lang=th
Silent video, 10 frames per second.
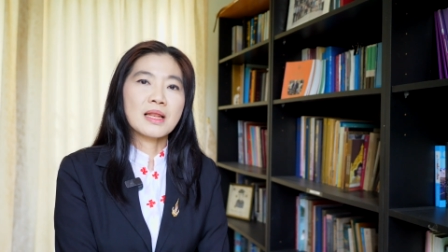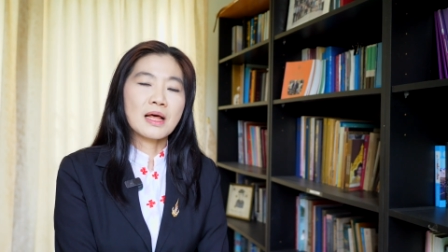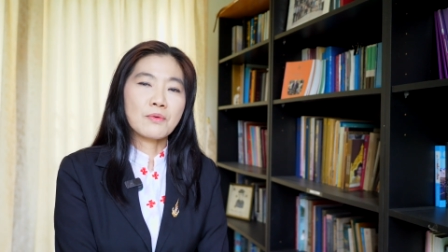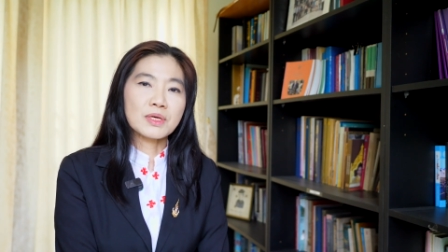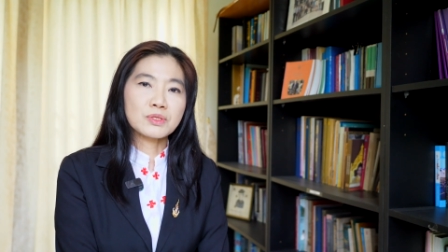รา
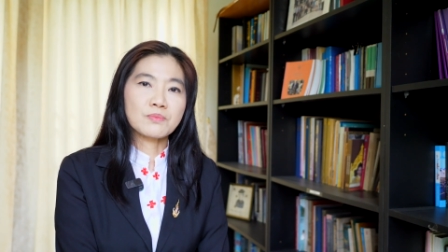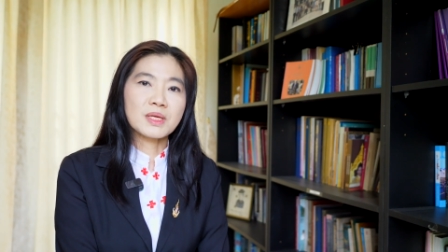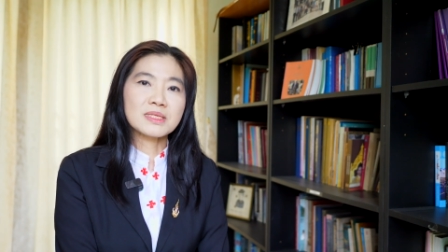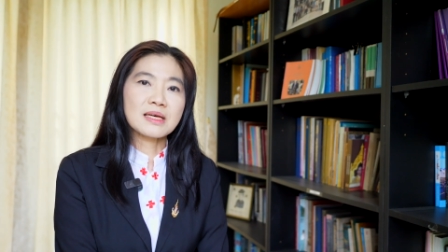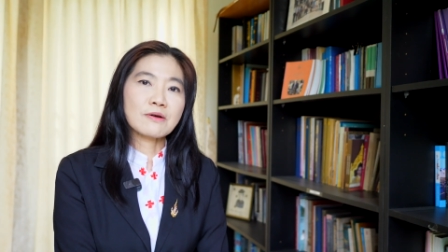งวัลสม
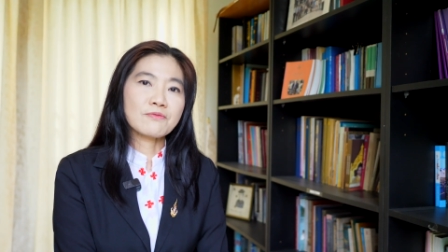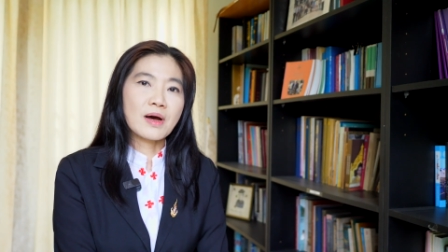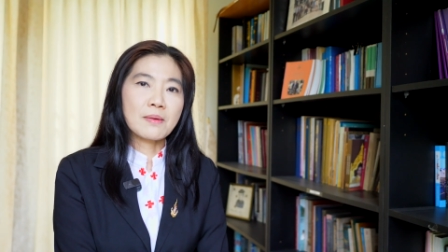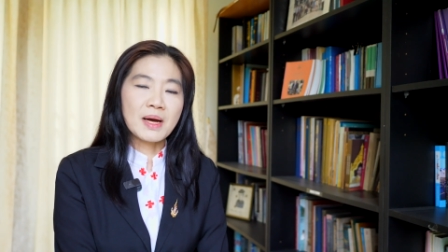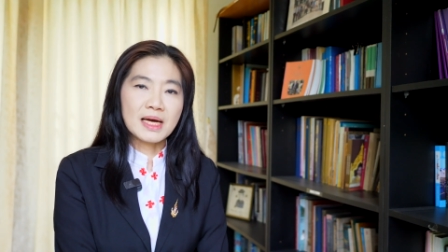เด็จเจ้าฟ้า
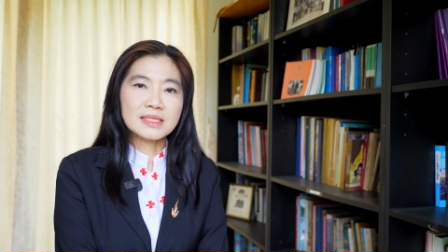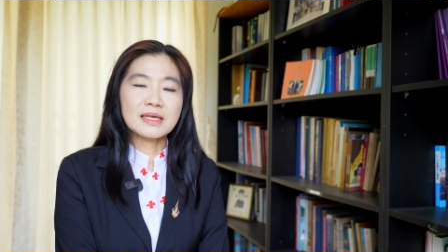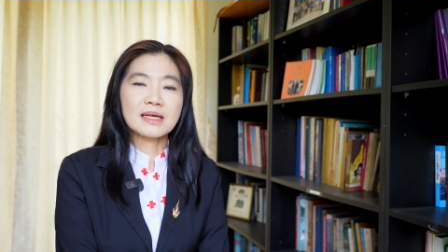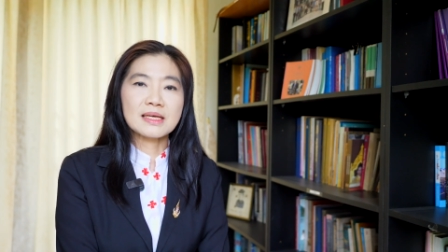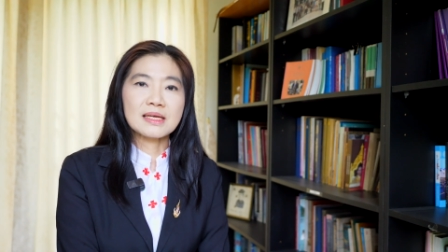มหาจั
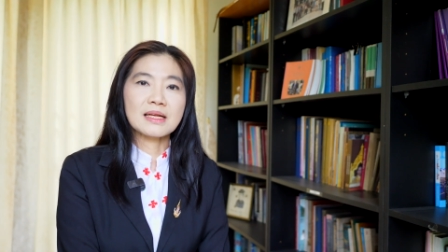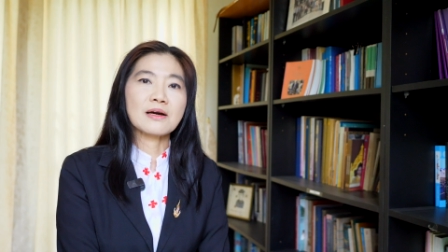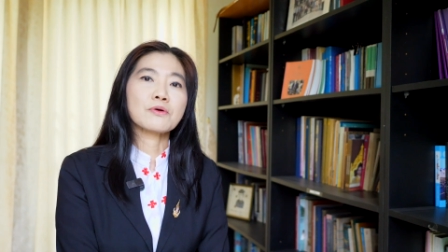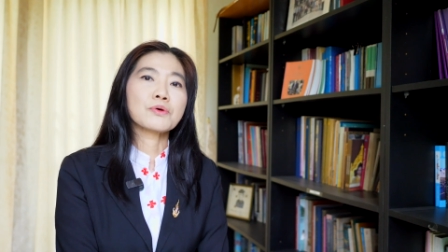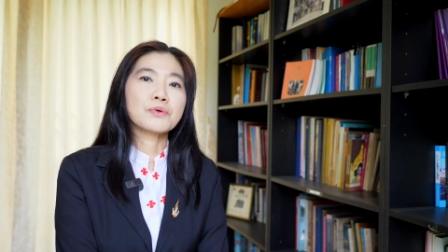กรีและ
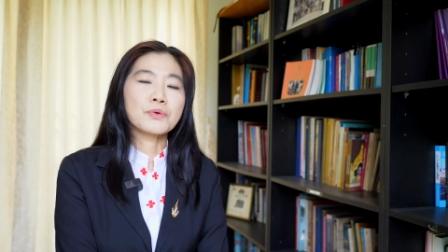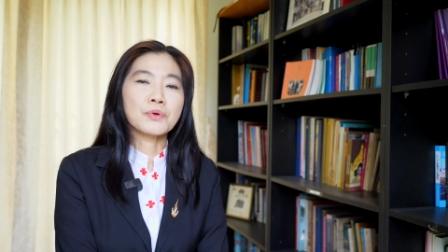ครู